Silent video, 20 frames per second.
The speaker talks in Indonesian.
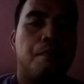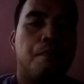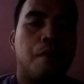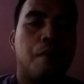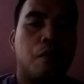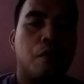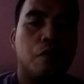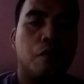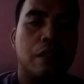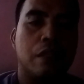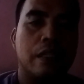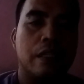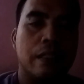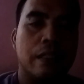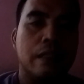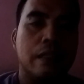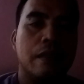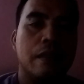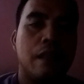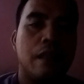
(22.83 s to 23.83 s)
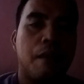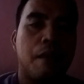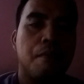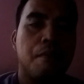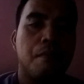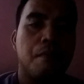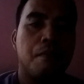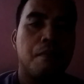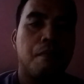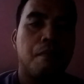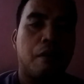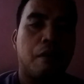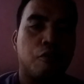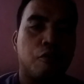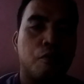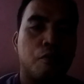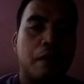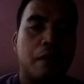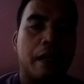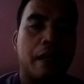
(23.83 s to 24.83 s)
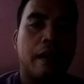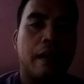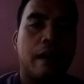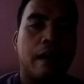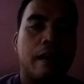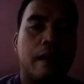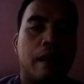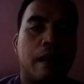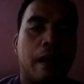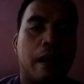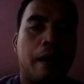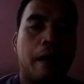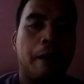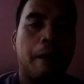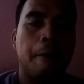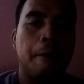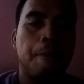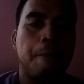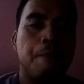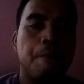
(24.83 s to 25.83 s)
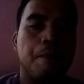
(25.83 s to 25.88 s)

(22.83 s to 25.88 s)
Penghuni ini dalam maksud mereka adalah